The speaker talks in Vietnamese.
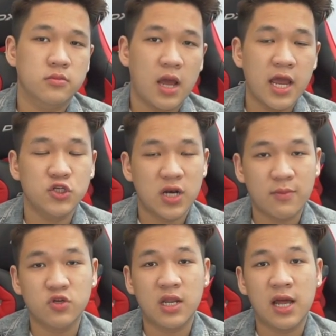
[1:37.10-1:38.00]
uh, hay cho
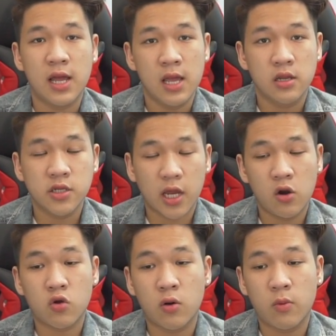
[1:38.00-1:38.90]
lắm nên là những cái
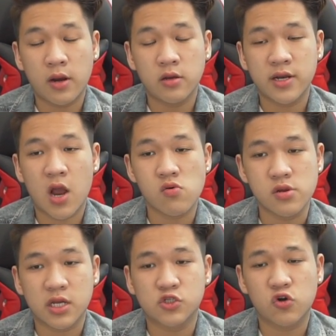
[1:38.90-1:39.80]
local brand hơn nhau ở
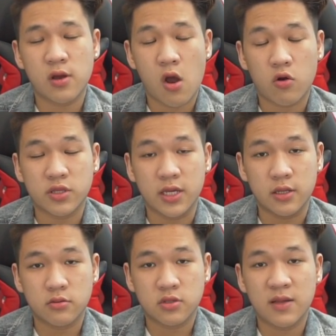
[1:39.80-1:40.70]
những cái chỗ là họ có thể
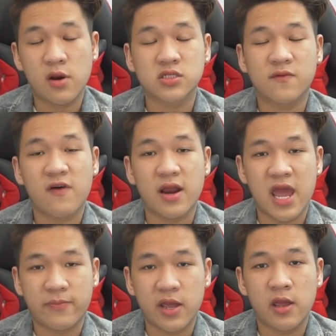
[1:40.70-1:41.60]
tìm được chất vải
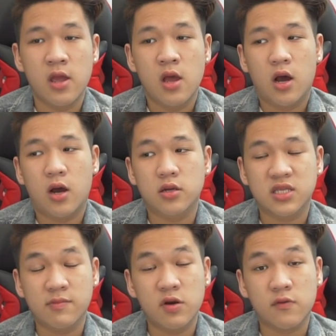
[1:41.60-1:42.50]
đẹp này uh,
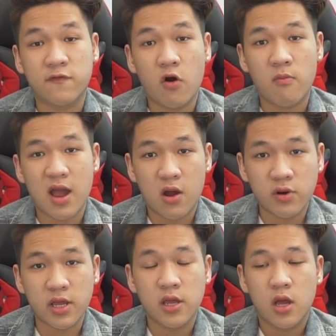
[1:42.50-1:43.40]
tìm được form áo
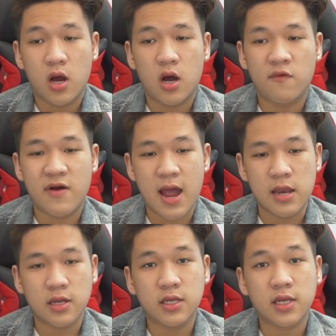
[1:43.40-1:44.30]
này uh, và
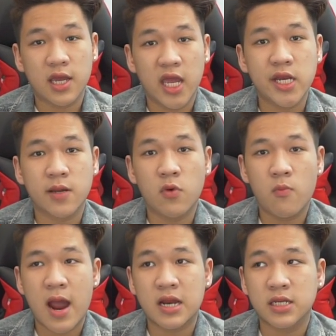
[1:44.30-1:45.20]
những thiết kế những cái mẫu
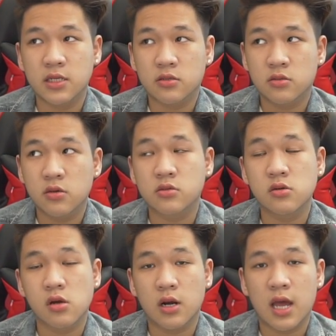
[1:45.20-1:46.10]
mã thì thường
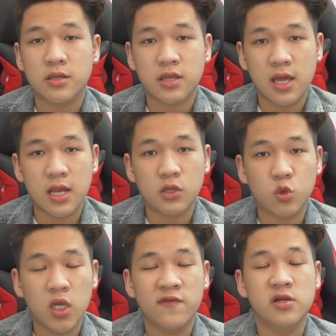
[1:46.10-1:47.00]
thường là sẽ
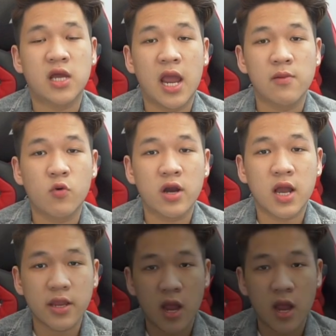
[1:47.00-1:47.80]
tùy vào những cái brand khác